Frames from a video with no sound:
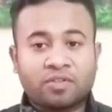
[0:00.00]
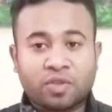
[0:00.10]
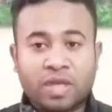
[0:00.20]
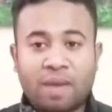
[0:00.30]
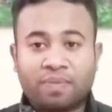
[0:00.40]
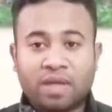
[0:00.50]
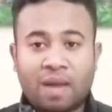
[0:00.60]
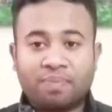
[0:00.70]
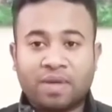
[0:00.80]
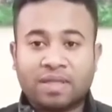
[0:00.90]
যদি আপনার
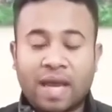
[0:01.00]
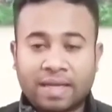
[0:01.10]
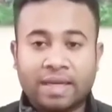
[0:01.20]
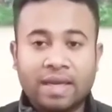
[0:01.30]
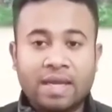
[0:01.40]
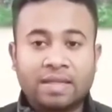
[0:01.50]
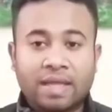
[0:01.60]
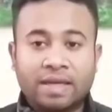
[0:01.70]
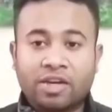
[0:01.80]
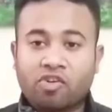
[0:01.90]
আপনার থাকে
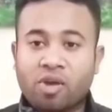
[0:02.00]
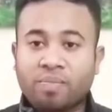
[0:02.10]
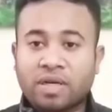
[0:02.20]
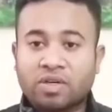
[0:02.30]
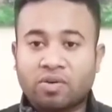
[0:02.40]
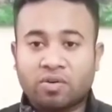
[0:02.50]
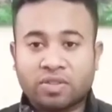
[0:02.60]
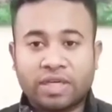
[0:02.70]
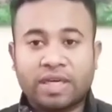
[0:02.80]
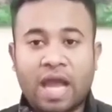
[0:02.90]
তাদের রিকোয়ারমেন্ট
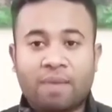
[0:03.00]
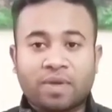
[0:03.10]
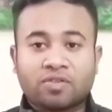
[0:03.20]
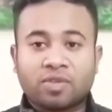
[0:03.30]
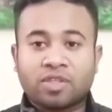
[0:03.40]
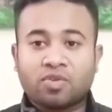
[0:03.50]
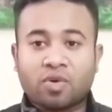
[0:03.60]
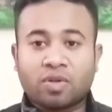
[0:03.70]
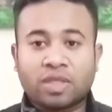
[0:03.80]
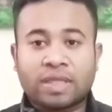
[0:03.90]
অনুযায়ী আপনার যদি
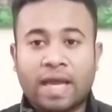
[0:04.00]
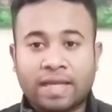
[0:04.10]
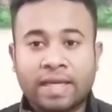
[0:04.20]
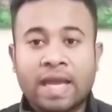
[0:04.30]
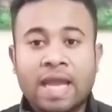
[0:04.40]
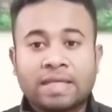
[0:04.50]
যোগ্যতা থাকে